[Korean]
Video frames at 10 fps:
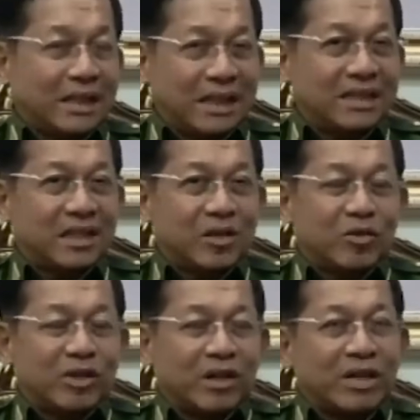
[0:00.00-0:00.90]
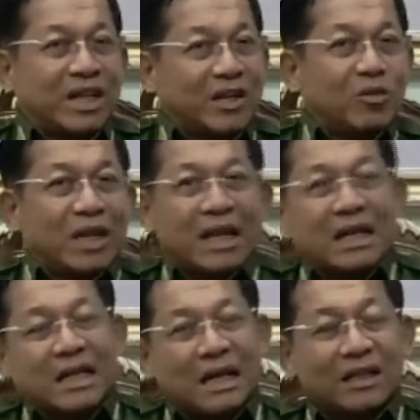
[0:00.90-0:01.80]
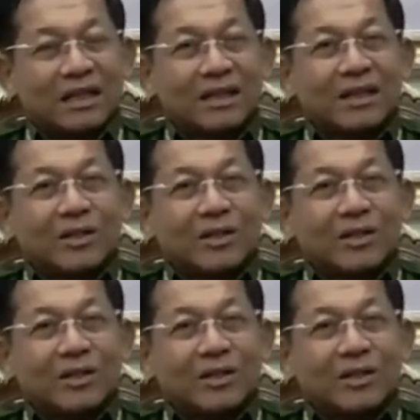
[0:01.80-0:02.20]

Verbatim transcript: 군경의 피해도 많다고 해명했습니다.